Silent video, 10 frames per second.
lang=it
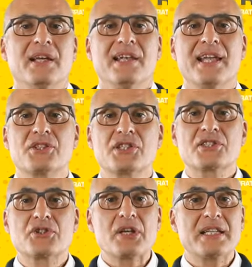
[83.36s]
la
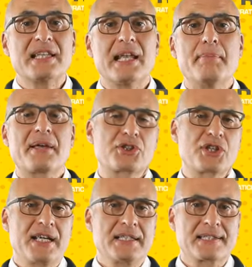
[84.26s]
gestione
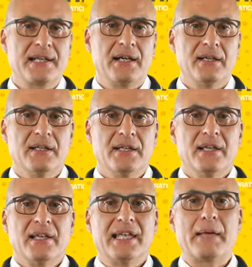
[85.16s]
dell'emergenza
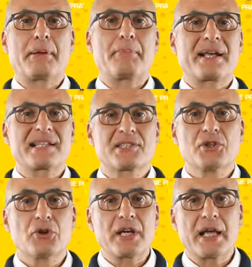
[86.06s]
la
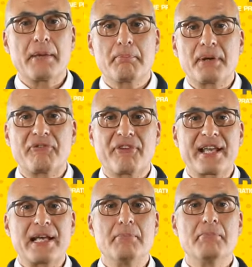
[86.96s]
preparazione per
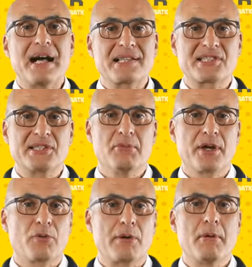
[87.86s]
fare il massimo
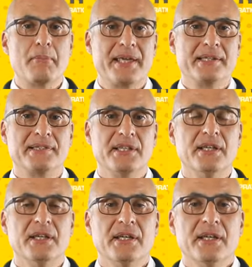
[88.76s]
in quei momenti
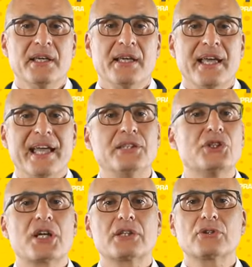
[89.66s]
è di
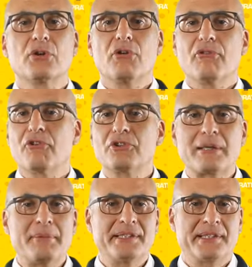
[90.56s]
certo
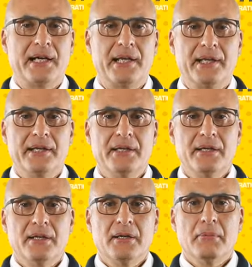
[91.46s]
fondamentale,
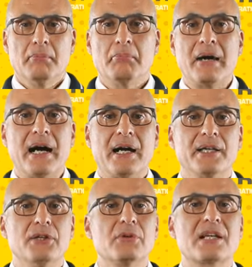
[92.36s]
ma
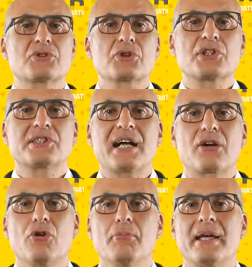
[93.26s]
in una società
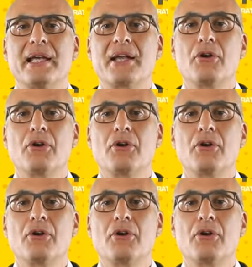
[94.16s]
come la